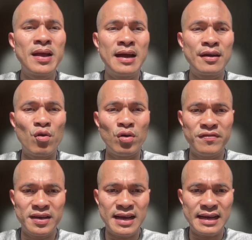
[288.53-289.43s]
uh, đối
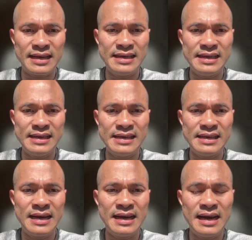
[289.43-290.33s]
với các cái
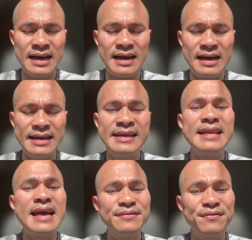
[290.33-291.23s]
uh,
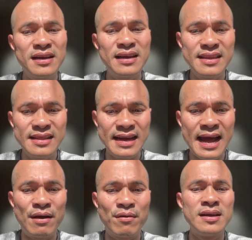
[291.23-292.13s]
index fund là như thế
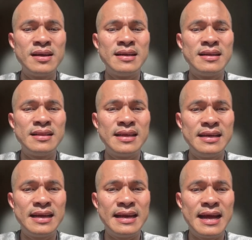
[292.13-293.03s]
nào
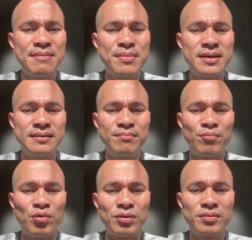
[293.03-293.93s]
thì cái này mình
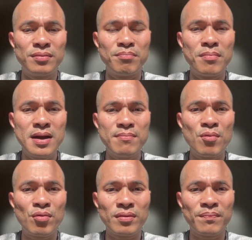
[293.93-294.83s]
muốn mất
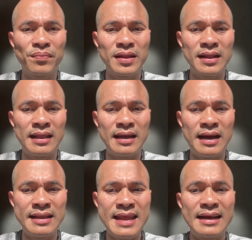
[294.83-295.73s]
một uh,
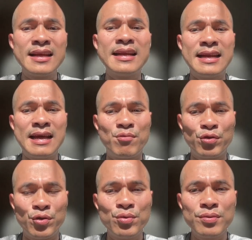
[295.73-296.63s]
giải thích cái này một
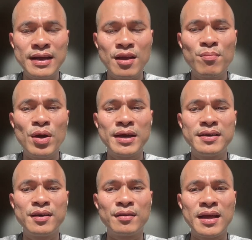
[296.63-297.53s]
chút để cho mọi
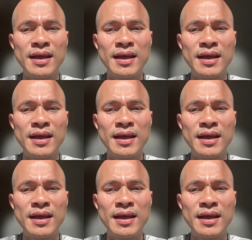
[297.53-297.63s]
người có